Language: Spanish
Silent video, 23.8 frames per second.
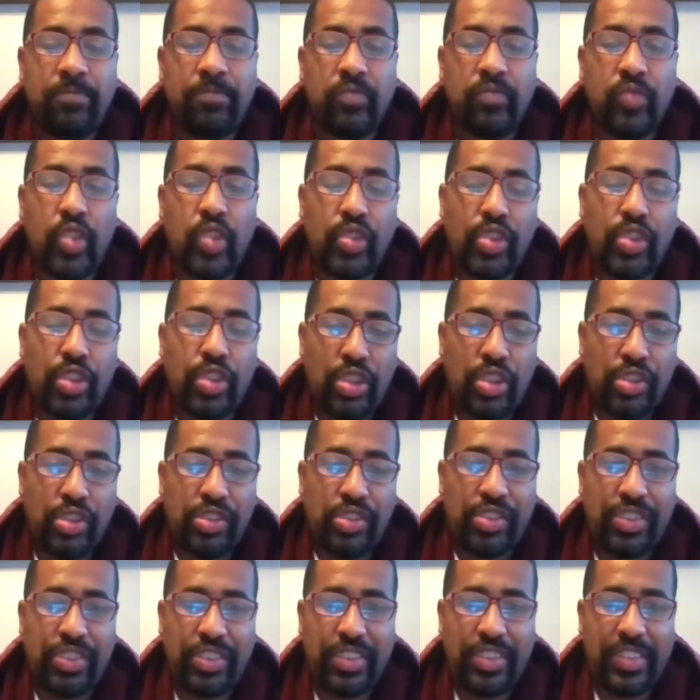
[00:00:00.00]

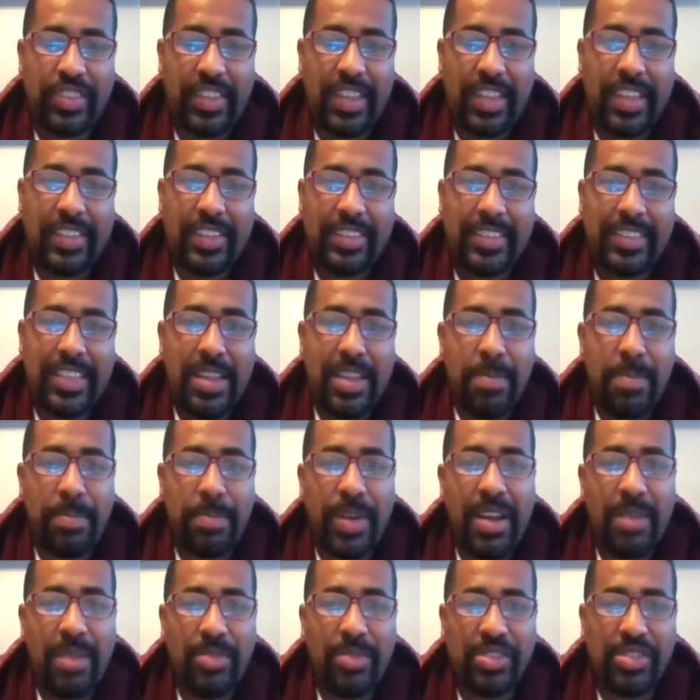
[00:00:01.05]
nosotros
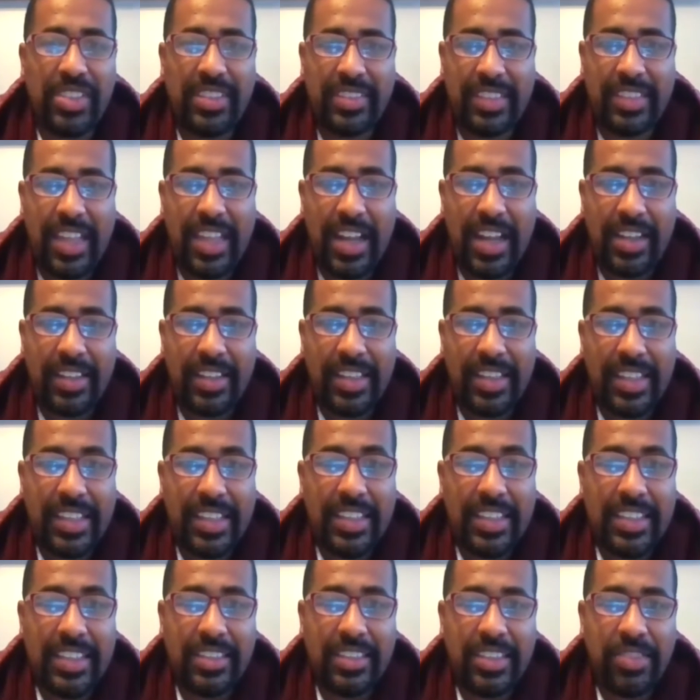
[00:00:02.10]
siempre vamos a estar
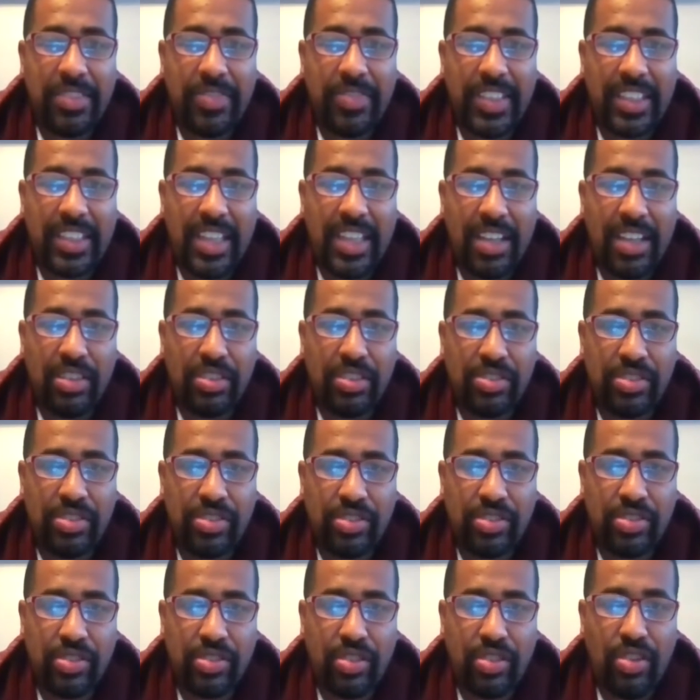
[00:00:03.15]

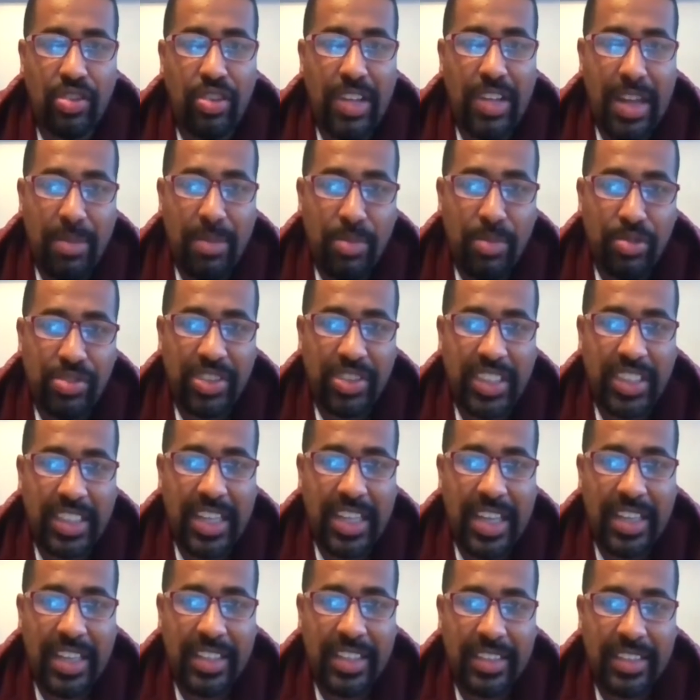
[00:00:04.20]
identificados con la
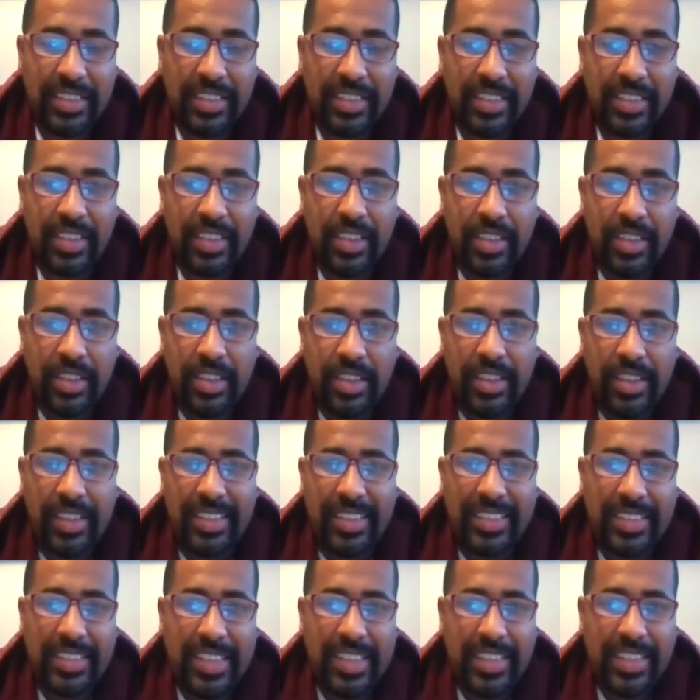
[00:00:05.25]
música
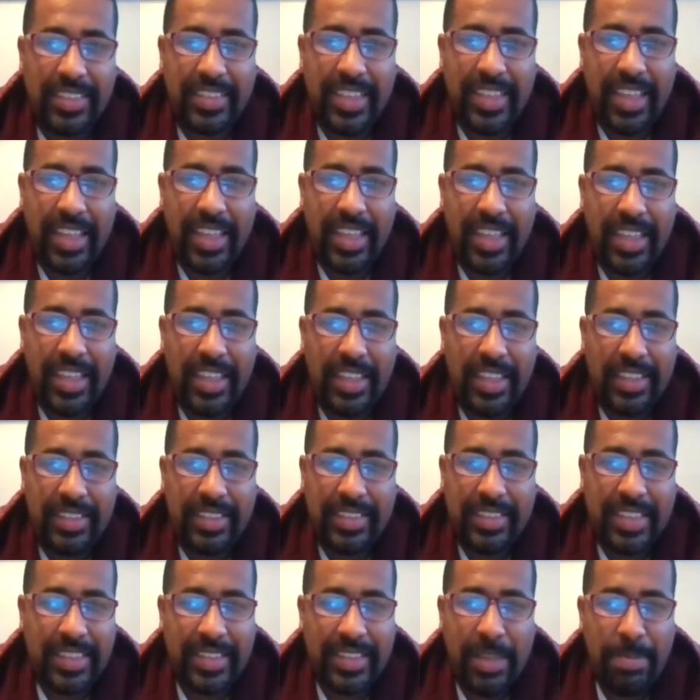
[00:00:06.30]
desde,
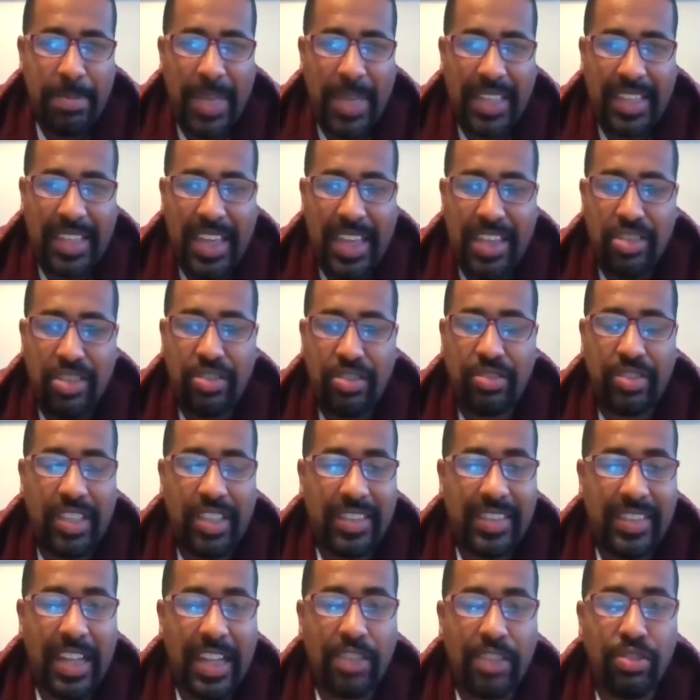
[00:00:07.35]
desde pequeño.
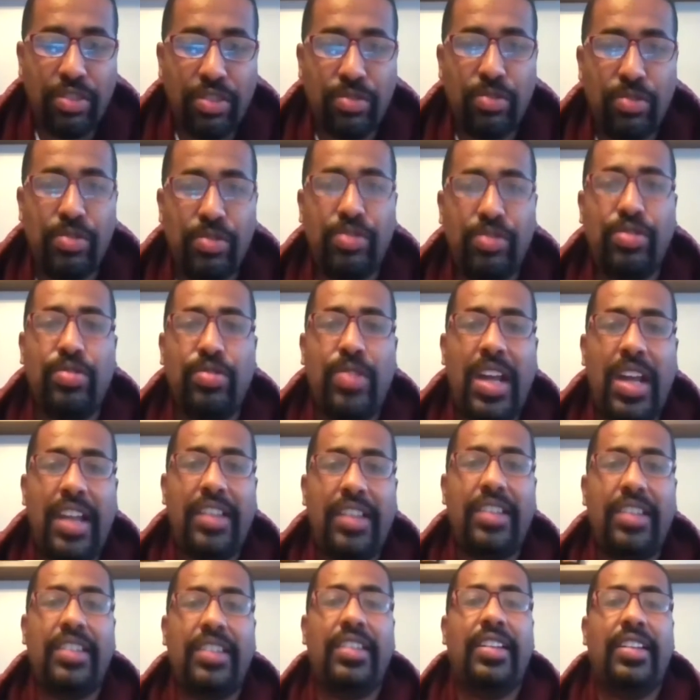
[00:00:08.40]
Es algo
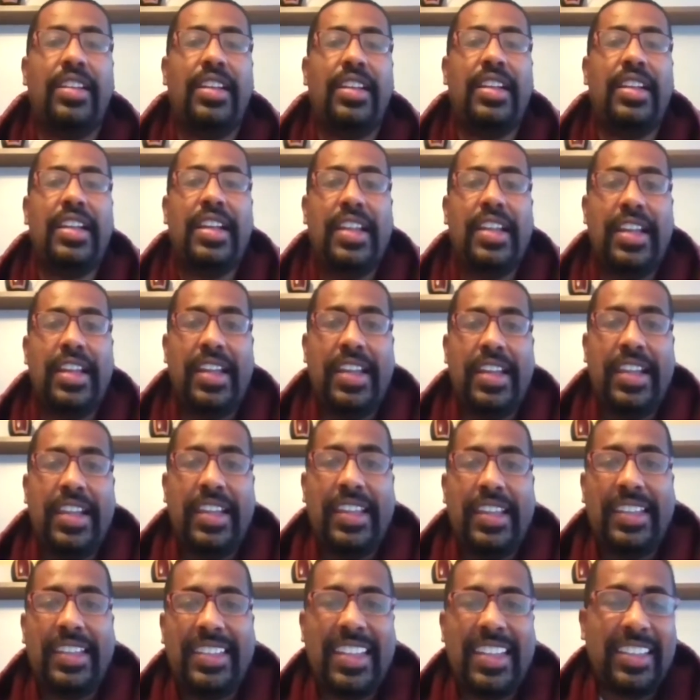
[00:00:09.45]
cultural.
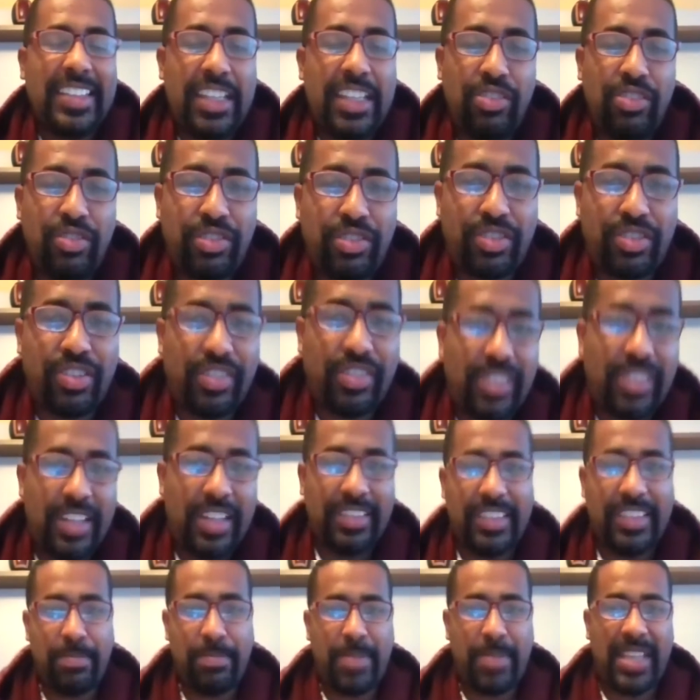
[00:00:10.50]
Desde nuestros
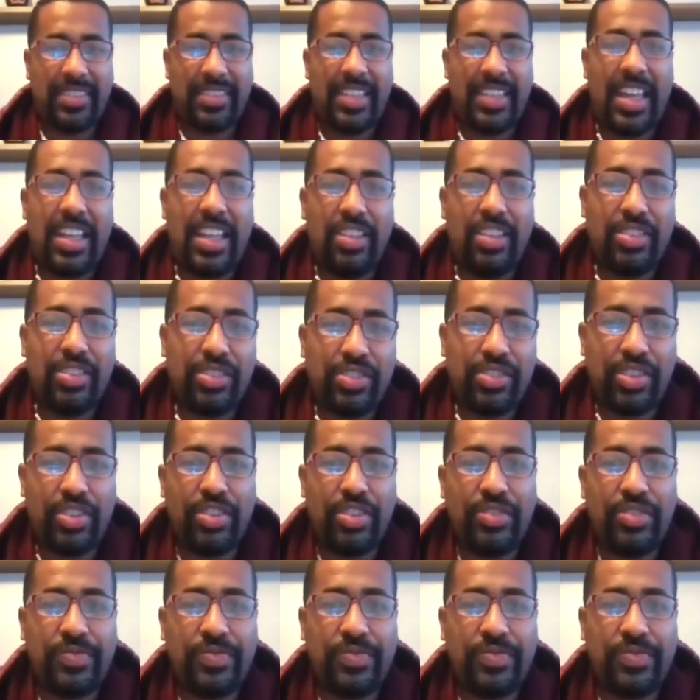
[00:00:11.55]
antepasados,